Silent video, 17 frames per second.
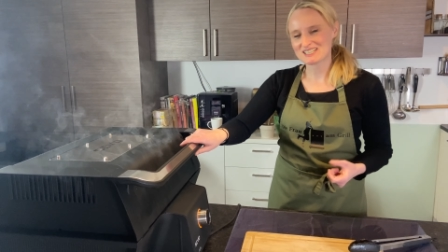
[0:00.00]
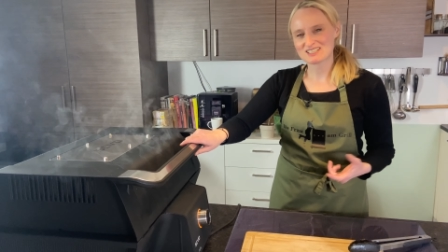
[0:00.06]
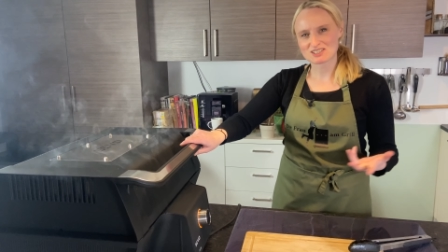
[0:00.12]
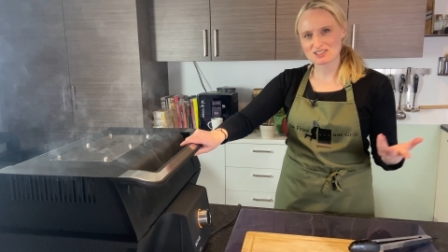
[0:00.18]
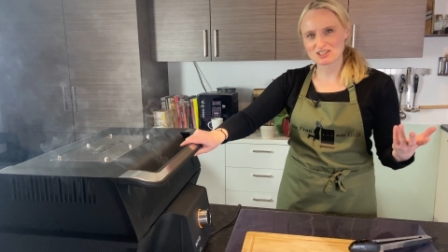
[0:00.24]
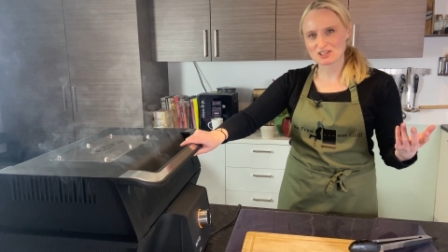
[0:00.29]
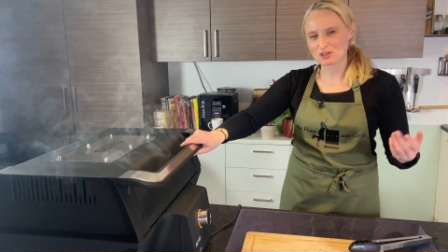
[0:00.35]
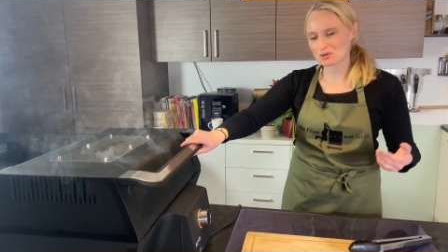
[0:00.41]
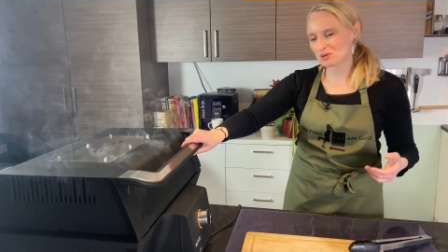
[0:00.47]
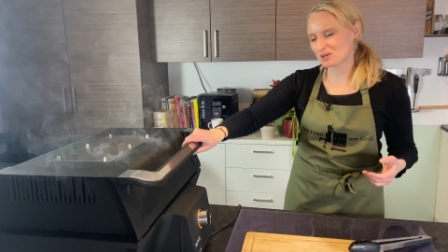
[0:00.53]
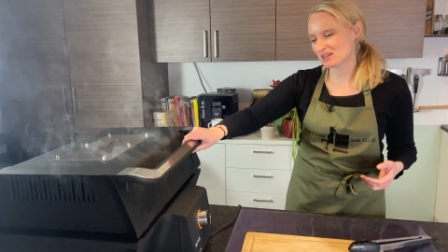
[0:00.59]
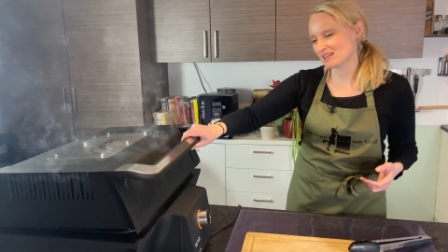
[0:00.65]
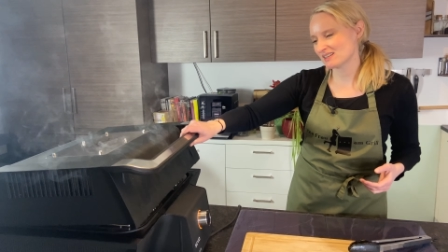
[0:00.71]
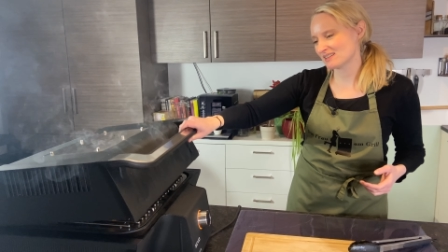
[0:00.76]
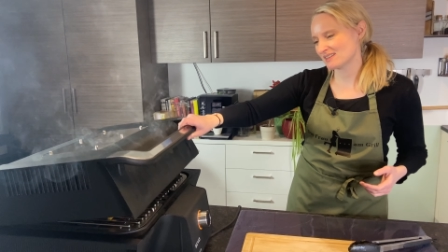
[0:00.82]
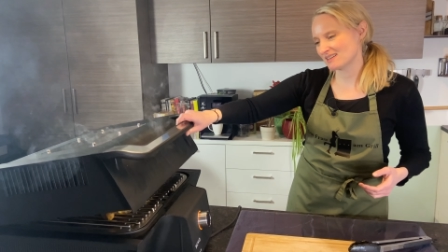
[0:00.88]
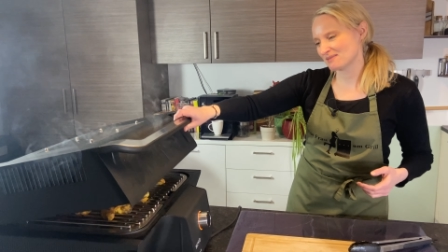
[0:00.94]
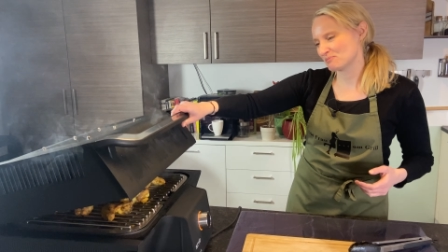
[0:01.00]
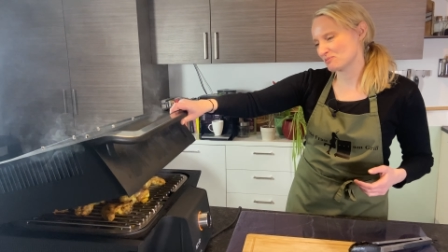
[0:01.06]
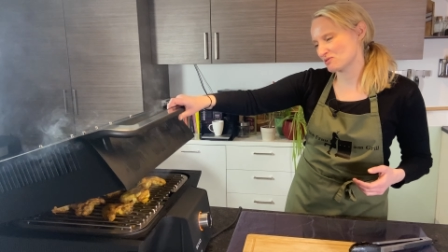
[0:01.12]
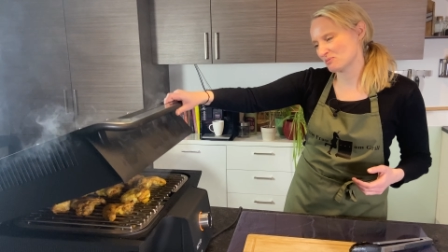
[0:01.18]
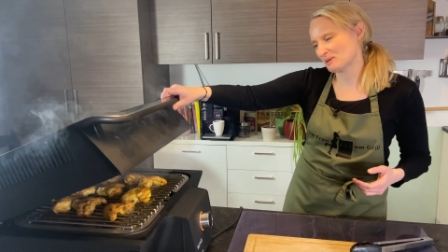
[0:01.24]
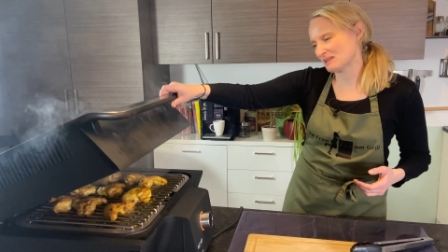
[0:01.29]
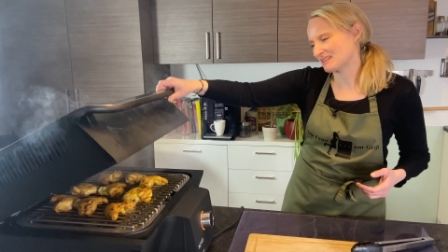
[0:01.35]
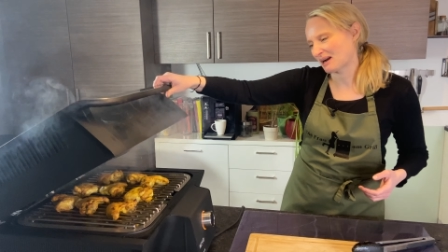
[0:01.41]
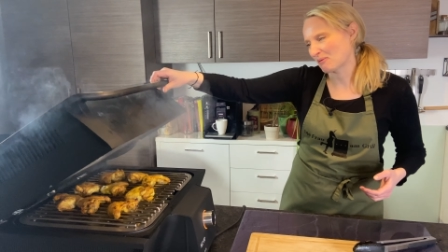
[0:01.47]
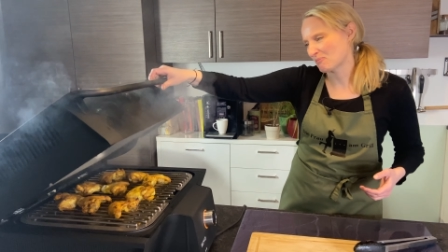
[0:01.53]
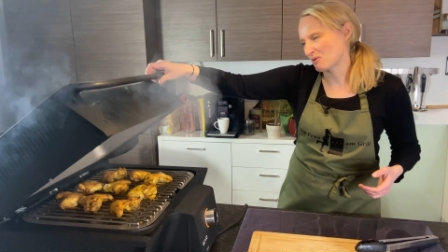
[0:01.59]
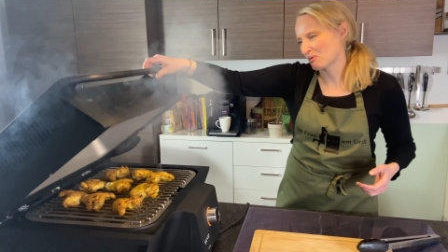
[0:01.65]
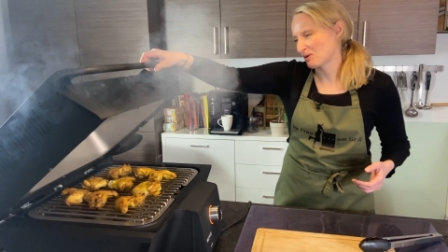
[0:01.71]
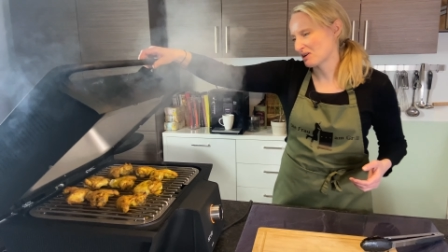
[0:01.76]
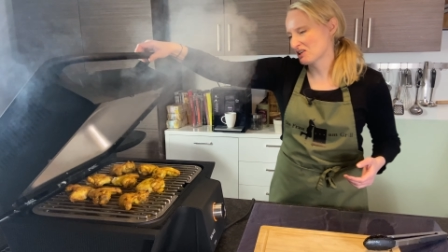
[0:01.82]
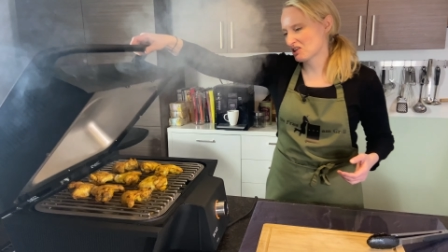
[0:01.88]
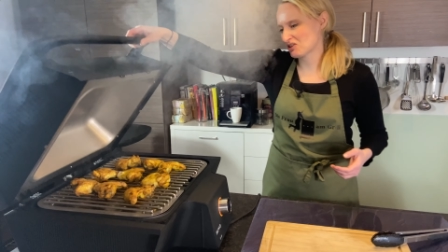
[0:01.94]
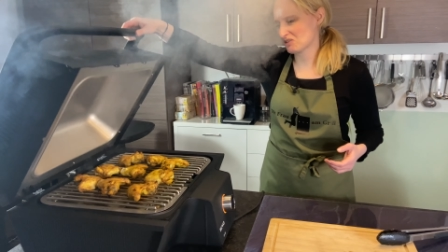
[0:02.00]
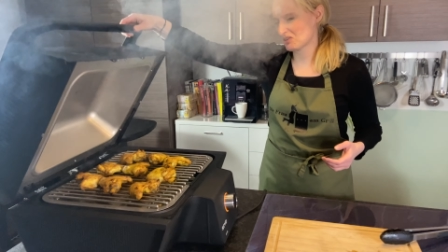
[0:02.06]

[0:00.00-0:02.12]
in der Küche äh, zu betreiben. Aber ich,